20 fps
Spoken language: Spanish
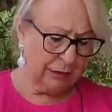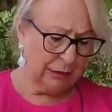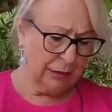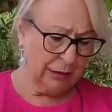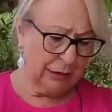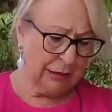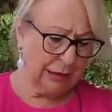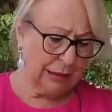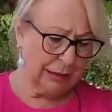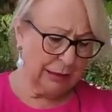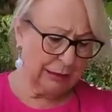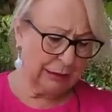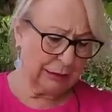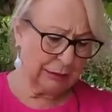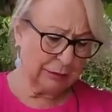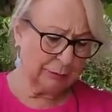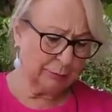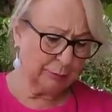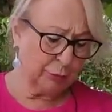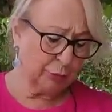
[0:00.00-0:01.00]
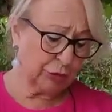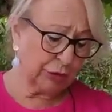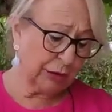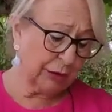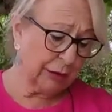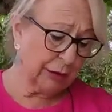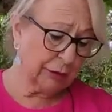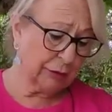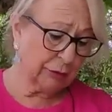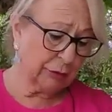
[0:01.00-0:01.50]
y las puse
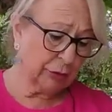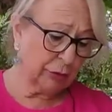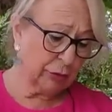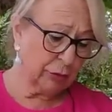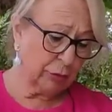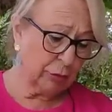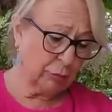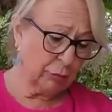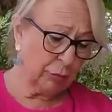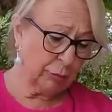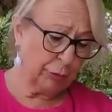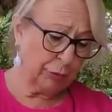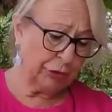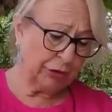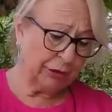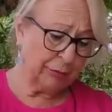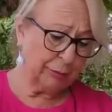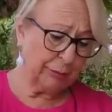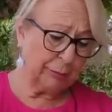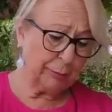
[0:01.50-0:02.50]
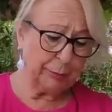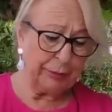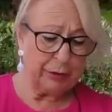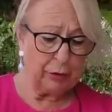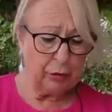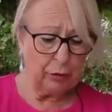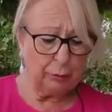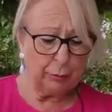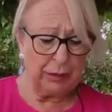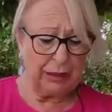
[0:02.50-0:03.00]
dentro como por
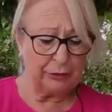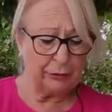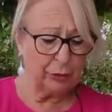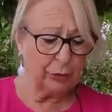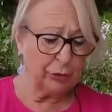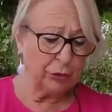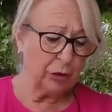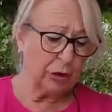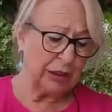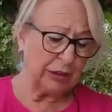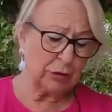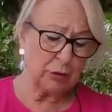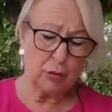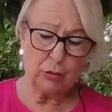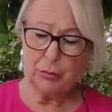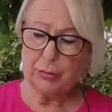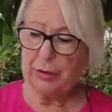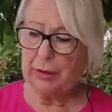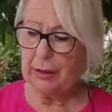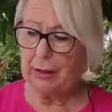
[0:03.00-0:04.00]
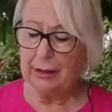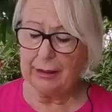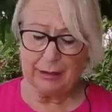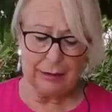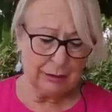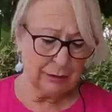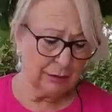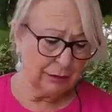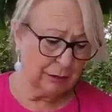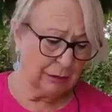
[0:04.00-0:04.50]
pero el plato no las cubría,
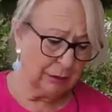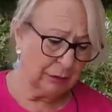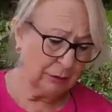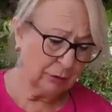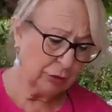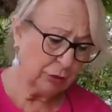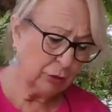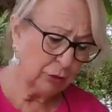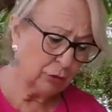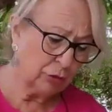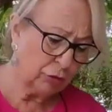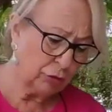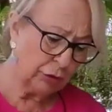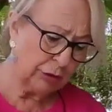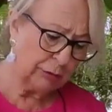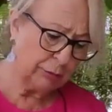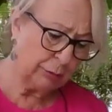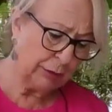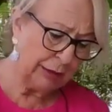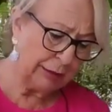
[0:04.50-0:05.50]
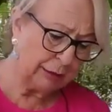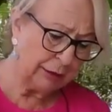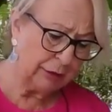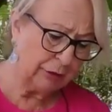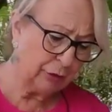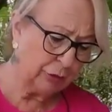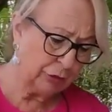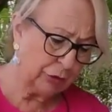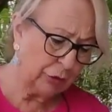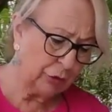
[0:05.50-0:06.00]
¿eh? Solo el
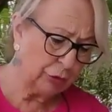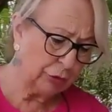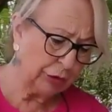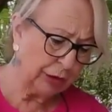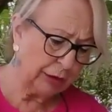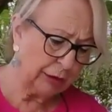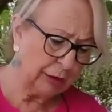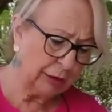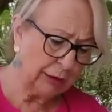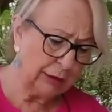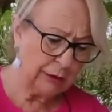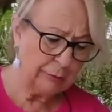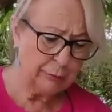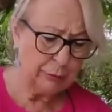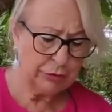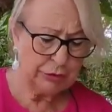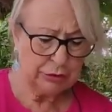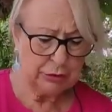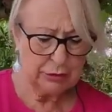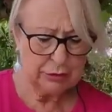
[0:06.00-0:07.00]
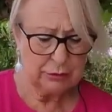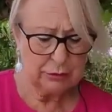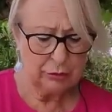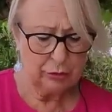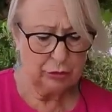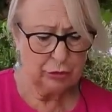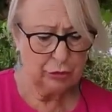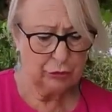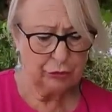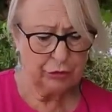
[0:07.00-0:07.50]
platito solo tenía pues
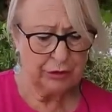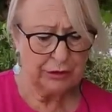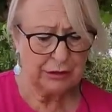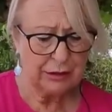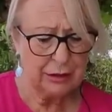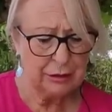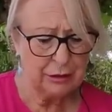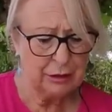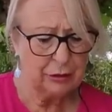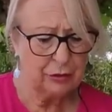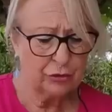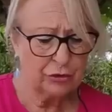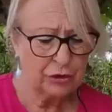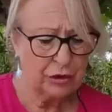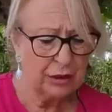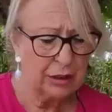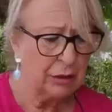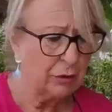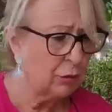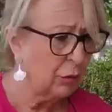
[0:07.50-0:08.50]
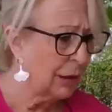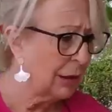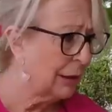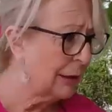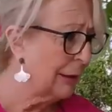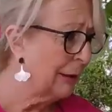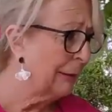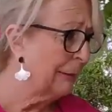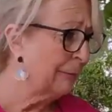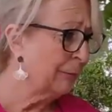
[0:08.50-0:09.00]
dos o tres deditos de agua
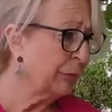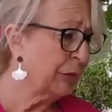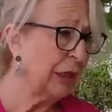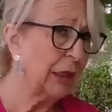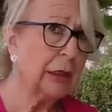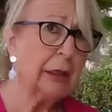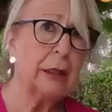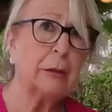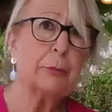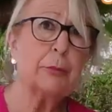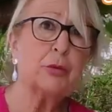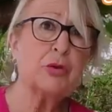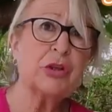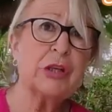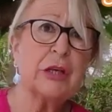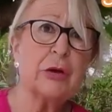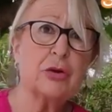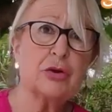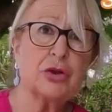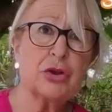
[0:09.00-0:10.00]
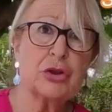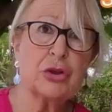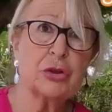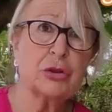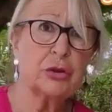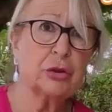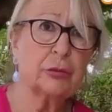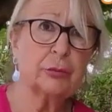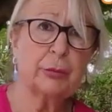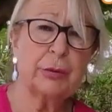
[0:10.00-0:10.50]
y en él puse
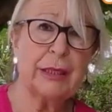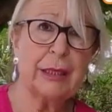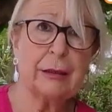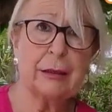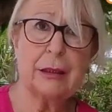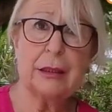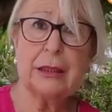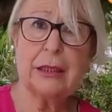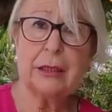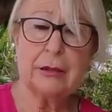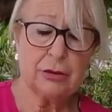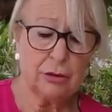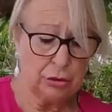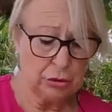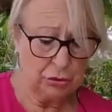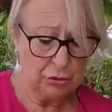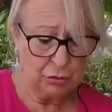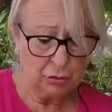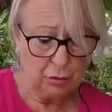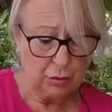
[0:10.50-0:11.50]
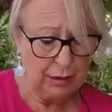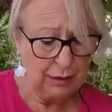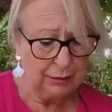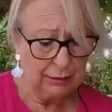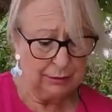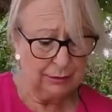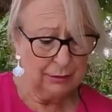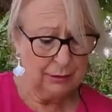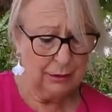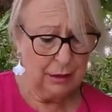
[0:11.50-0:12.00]
ocho plantitas, con lo
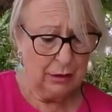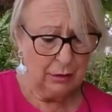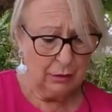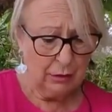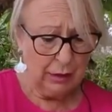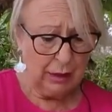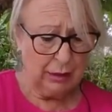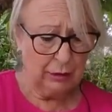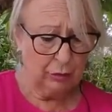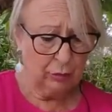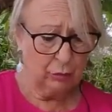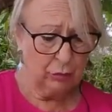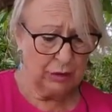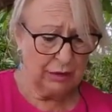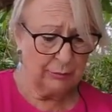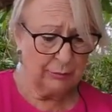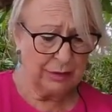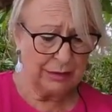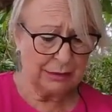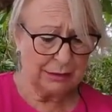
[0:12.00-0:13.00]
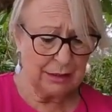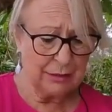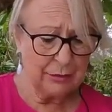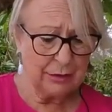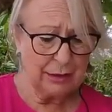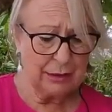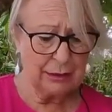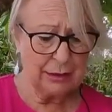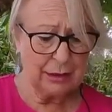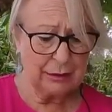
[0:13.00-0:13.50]
cual alguna más
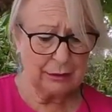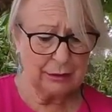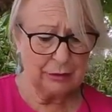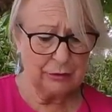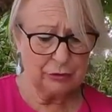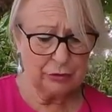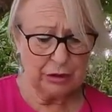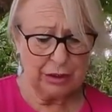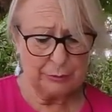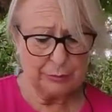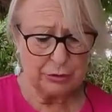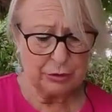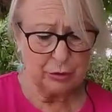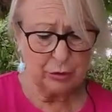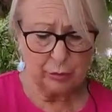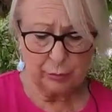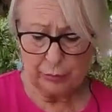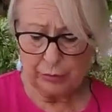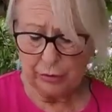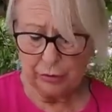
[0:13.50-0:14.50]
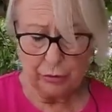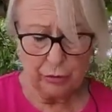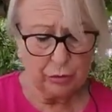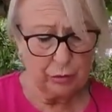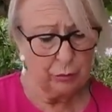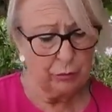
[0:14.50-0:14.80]
sedienta que otra absorbió